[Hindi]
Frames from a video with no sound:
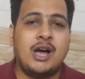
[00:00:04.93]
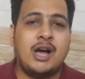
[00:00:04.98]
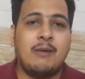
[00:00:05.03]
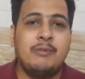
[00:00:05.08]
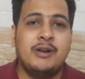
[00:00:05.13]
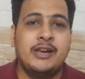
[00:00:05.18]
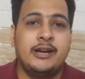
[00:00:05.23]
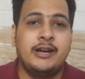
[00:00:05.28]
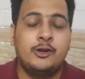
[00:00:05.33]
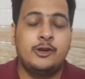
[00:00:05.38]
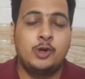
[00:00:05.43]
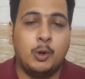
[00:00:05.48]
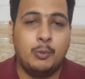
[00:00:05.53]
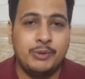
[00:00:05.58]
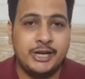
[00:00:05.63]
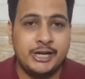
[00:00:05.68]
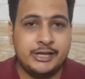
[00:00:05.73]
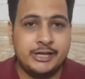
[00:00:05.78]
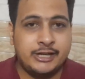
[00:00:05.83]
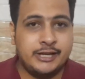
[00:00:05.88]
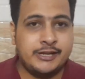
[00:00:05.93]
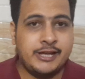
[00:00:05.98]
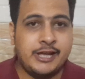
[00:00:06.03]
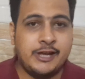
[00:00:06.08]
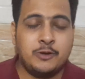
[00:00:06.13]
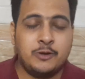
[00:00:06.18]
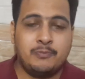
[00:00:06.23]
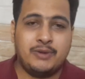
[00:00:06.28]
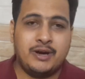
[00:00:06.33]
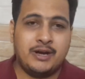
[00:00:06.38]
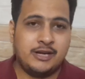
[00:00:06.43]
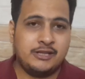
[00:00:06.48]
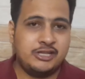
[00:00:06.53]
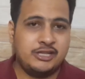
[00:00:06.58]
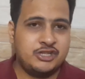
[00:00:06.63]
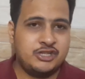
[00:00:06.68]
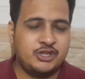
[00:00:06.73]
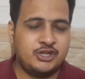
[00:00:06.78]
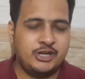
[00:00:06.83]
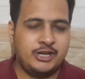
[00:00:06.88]
डोमिनेट करके आई और बांग्लादेश की टीम भी
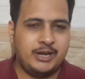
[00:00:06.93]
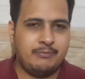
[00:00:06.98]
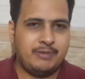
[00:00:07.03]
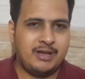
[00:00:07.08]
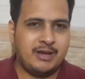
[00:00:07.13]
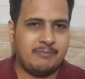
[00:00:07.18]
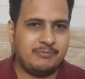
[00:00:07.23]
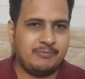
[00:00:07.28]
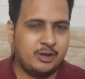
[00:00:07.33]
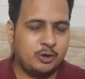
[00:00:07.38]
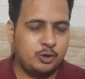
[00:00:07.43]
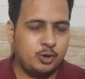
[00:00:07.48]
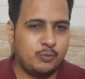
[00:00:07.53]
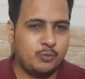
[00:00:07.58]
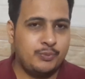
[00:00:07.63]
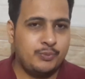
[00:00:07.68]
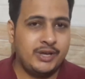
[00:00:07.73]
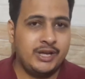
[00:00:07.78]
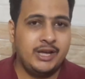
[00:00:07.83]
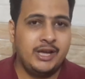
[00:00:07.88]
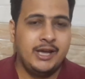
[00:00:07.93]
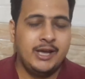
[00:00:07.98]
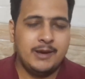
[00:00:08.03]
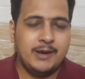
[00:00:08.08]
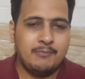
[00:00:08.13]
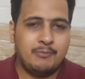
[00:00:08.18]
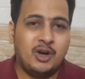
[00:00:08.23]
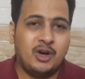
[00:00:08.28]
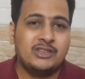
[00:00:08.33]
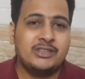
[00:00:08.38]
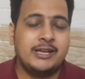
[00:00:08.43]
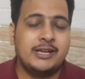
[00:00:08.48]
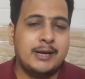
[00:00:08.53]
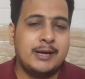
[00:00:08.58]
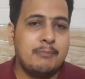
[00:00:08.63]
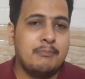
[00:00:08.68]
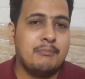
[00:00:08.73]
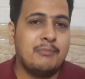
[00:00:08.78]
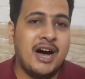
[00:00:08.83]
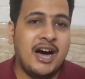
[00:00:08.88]
अपने ग्रुप में बहुत ही कमाल
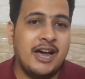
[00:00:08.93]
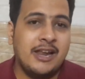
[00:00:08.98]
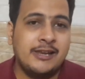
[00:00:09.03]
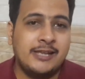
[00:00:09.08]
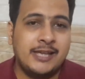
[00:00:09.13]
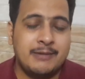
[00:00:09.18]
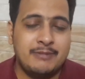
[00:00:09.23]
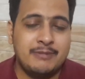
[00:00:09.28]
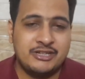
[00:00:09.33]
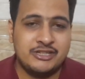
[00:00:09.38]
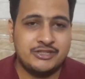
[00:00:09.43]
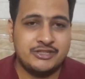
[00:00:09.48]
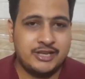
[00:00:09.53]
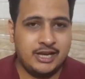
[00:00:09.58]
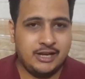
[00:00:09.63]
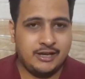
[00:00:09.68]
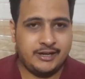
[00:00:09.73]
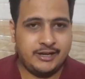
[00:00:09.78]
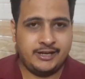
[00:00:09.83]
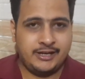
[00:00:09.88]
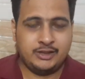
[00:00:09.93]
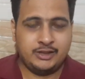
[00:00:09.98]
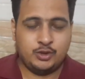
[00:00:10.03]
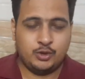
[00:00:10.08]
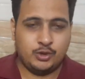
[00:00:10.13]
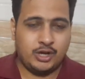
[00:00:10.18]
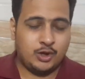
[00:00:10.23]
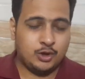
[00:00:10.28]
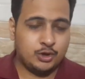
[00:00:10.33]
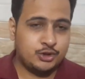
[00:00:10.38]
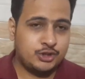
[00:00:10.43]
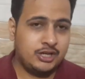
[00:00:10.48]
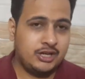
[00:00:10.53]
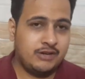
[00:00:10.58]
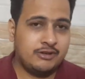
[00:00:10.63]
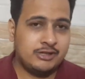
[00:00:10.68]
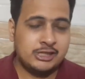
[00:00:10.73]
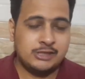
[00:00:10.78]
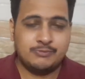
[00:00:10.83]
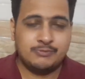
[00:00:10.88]
के मैचेस खेल कर आई है तो ऑस्ट्रेलिया वर्सेस
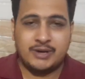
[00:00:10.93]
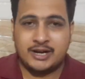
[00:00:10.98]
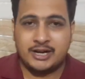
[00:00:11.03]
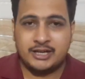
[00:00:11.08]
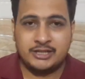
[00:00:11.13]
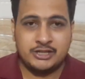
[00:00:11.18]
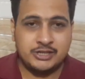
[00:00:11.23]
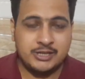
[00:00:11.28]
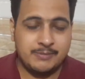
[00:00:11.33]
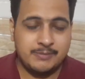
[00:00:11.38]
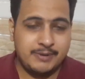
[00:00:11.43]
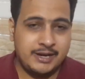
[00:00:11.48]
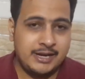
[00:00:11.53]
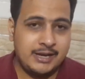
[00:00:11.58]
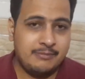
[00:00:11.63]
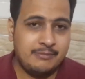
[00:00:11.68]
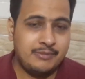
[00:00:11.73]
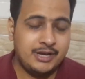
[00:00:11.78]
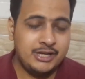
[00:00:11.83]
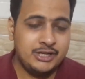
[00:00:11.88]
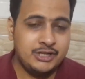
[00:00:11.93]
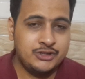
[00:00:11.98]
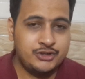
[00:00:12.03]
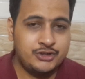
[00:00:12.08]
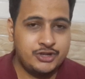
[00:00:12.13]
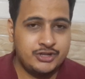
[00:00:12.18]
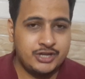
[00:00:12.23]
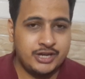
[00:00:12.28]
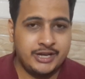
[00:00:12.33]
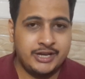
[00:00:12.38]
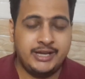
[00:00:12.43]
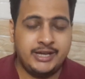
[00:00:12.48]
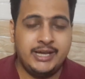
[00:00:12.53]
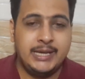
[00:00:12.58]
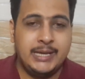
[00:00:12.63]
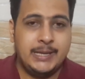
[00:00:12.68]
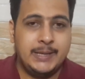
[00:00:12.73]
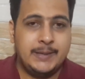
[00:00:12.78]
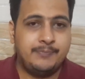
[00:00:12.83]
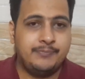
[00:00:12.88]
बांग्लादेश की पहले हम हिस्ट्री जानेंगे
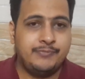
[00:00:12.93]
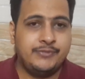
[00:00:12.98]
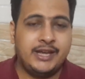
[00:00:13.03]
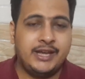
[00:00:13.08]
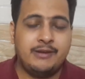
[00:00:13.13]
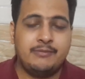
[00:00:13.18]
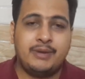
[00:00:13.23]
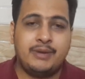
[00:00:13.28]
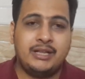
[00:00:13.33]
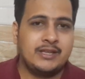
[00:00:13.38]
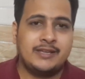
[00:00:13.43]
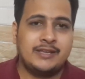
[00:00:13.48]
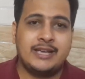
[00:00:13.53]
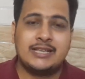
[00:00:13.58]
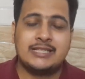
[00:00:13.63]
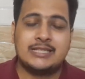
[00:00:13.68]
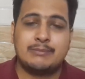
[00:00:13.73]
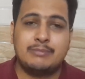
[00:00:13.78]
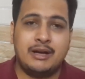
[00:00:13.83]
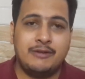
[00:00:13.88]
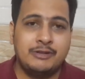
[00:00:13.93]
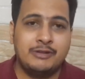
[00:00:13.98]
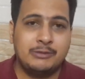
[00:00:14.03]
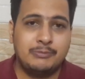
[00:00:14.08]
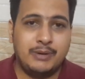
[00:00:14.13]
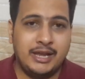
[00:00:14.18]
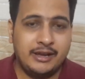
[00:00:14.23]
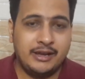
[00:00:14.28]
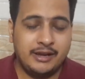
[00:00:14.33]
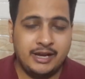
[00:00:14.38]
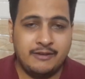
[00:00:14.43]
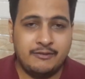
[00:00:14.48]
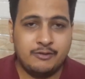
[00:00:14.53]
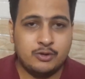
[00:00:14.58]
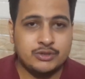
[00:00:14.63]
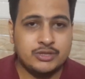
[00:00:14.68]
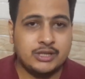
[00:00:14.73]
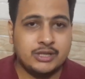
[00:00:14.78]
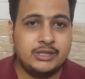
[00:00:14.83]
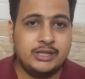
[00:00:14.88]
देन बात करेंगे दोनों क्या संभावित प्लेइंग
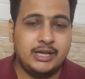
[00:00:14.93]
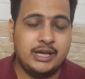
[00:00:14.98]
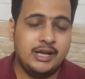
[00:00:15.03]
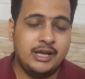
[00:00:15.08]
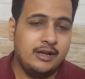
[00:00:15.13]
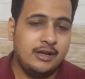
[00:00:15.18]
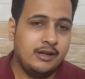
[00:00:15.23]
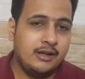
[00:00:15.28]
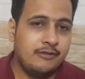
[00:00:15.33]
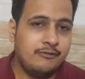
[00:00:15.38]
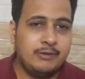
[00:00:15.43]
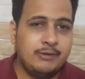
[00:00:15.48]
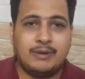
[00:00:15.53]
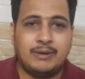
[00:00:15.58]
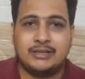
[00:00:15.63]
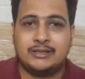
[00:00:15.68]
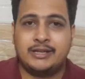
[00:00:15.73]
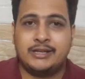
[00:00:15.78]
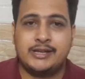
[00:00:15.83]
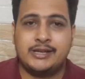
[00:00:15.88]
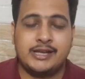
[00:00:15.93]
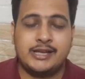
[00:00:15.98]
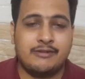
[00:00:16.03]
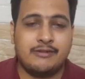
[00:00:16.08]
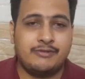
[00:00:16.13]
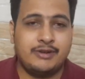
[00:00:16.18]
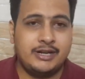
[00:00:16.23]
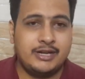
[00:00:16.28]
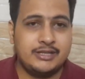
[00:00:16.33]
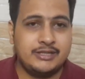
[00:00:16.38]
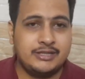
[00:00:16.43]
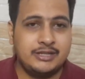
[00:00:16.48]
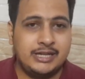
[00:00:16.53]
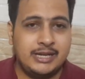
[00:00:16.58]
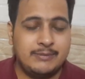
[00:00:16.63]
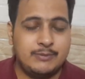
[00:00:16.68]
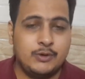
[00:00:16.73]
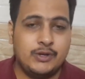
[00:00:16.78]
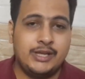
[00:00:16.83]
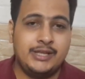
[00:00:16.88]
इलेवन हो सकती है फिर बात करेंगे क्या फैंटेसी
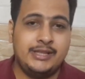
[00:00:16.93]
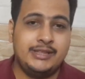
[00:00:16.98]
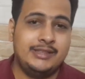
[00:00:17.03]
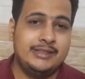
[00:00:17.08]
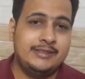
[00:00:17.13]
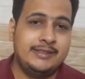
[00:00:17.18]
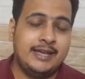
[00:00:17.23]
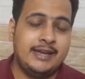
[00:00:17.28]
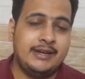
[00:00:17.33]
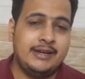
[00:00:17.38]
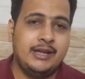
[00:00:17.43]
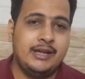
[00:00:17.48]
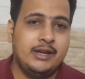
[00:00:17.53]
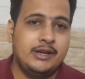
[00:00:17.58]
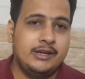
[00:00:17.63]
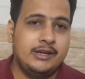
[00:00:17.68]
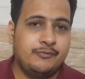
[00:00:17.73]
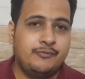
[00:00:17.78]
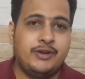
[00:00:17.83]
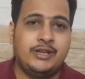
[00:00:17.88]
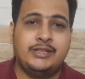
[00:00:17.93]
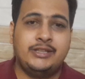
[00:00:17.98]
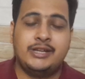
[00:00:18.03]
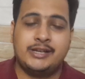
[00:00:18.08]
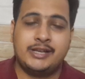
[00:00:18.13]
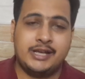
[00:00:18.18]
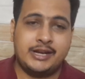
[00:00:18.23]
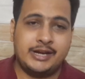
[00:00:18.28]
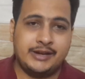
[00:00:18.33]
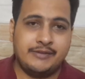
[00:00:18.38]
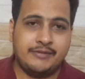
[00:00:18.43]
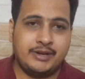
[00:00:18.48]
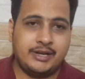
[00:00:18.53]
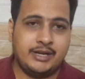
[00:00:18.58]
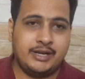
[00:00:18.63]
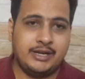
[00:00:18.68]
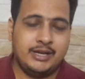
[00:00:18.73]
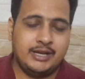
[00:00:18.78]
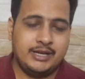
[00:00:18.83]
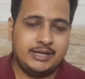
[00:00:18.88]
टीम होगी देन वेदर क्या रहने
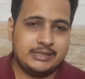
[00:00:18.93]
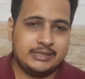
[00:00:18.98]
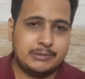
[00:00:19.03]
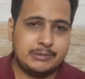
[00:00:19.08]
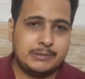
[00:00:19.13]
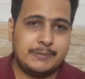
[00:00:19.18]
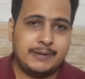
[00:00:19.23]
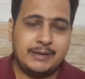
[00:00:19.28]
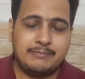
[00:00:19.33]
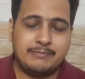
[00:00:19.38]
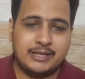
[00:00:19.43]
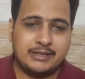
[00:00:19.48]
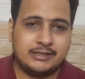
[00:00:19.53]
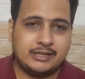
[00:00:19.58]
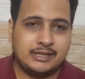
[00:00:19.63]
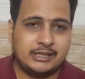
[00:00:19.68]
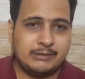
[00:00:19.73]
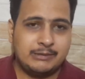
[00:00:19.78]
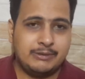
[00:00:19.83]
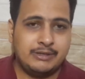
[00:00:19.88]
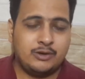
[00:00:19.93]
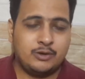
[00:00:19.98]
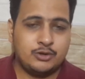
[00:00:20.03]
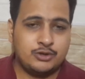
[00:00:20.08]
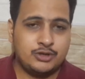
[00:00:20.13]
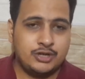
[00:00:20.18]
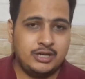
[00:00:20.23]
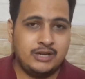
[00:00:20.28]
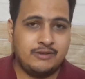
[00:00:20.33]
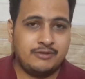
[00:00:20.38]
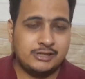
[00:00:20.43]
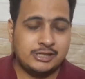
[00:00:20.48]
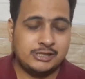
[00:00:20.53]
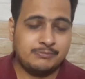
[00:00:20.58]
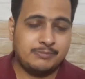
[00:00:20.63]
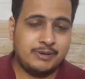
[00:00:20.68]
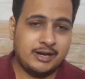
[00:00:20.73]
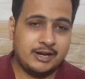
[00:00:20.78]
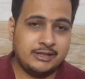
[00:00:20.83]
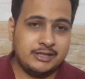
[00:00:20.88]
वाला है सबसे पहले हम बात करते हुए ऑस्ट्रेलिया
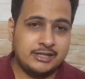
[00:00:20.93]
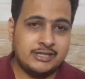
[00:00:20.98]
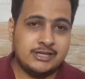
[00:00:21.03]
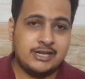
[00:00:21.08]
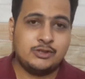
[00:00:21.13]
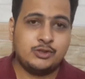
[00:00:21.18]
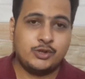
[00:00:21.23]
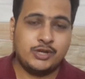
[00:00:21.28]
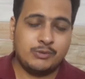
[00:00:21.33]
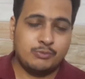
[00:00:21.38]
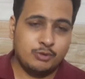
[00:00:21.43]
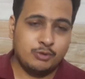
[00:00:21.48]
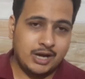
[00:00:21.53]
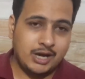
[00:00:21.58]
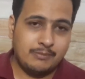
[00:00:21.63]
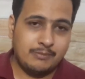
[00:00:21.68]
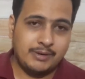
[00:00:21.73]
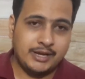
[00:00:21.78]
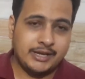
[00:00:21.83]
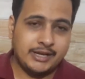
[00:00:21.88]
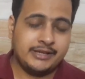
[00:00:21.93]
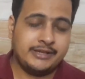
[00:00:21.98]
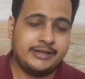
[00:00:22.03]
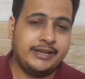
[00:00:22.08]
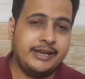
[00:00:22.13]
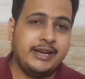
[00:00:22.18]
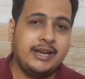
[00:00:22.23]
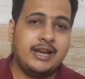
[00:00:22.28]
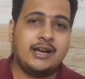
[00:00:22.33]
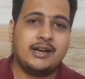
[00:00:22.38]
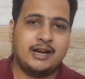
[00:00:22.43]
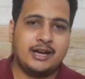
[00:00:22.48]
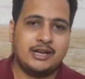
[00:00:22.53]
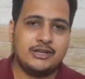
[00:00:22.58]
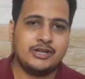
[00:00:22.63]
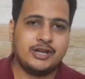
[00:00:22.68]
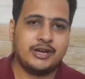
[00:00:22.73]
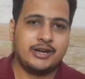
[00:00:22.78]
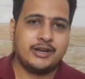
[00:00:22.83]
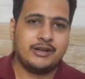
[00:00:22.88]
वर्सेज बांग्लादेश का जो ये मुकाबला है खेला
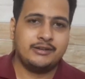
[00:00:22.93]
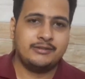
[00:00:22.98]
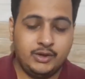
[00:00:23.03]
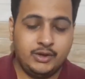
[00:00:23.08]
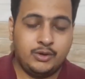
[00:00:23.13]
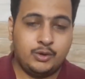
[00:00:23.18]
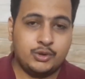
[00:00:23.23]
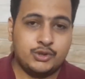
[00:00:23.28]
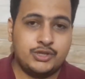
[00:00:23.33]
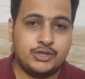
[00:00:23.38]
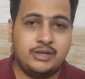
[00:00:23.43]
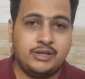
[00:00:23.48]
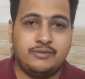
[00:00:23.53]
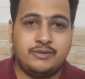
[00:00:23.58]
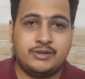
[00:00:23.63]
कहाँ जा रहा है ऑस्ट्रेलिया